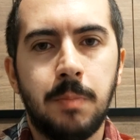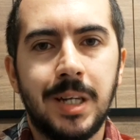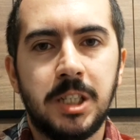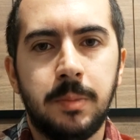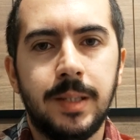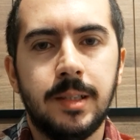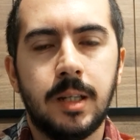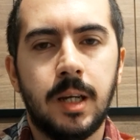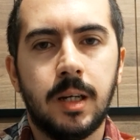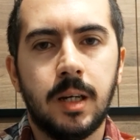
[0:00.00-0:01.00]
5000
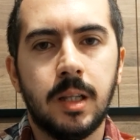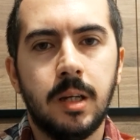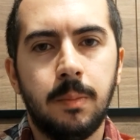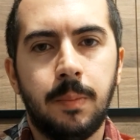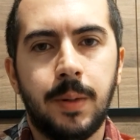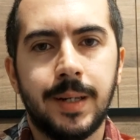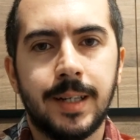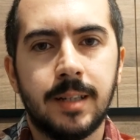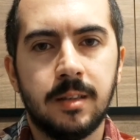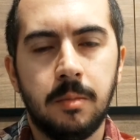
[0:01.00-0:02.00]
liraya kadar
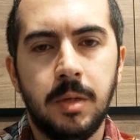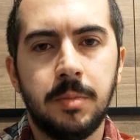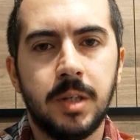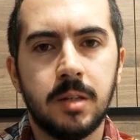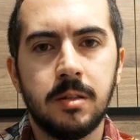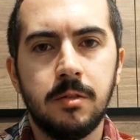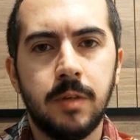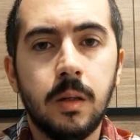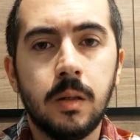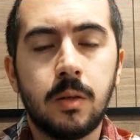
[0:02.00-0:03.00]
para kazanma imkanınız
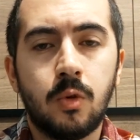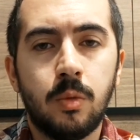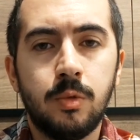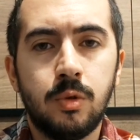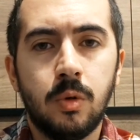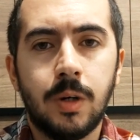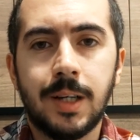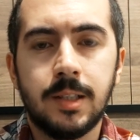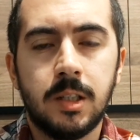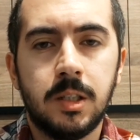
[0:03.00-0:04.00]
var. E, komisyon
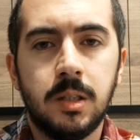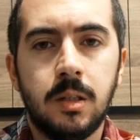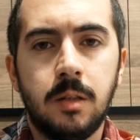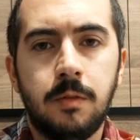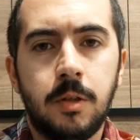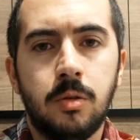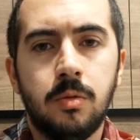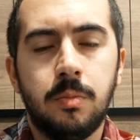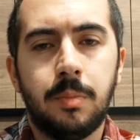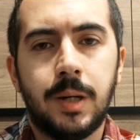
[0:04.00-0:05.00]
kazançlarını
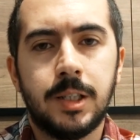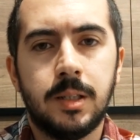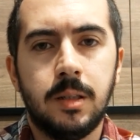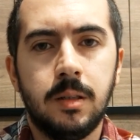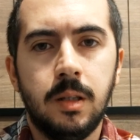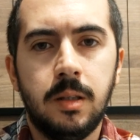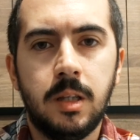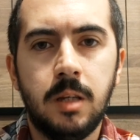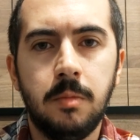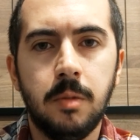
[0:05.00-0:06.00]
videonun başlarında
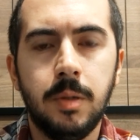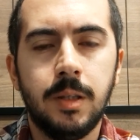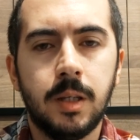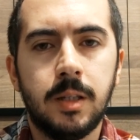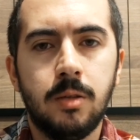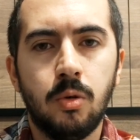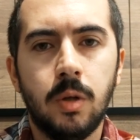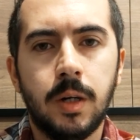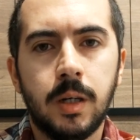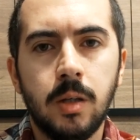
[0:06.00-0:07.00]
dediğim gibi nakit
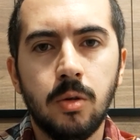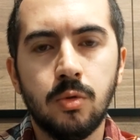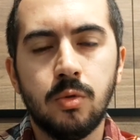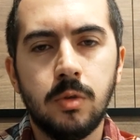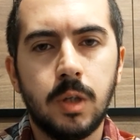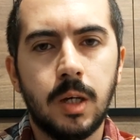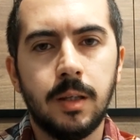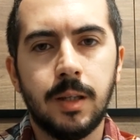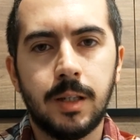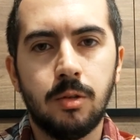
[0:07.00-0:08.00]
olarak alıyorsunuz.
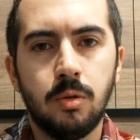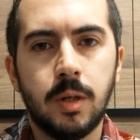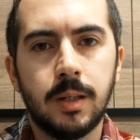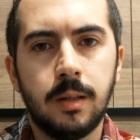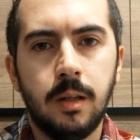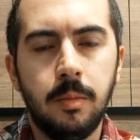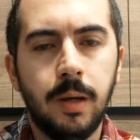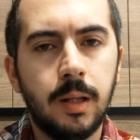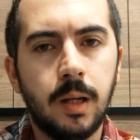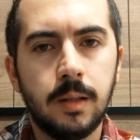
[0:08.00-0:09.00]
Yani nakit olarak dediğim
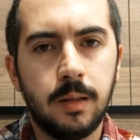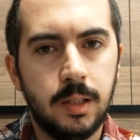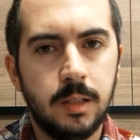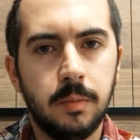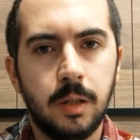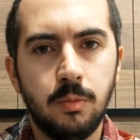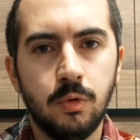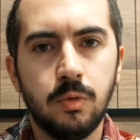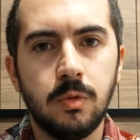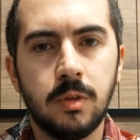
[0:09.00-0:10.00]
elden teslim
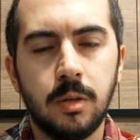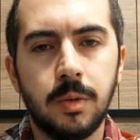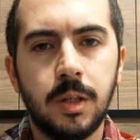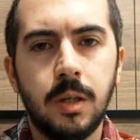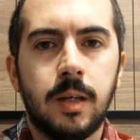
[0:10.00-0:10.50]
almıyorsunuz tabii ki.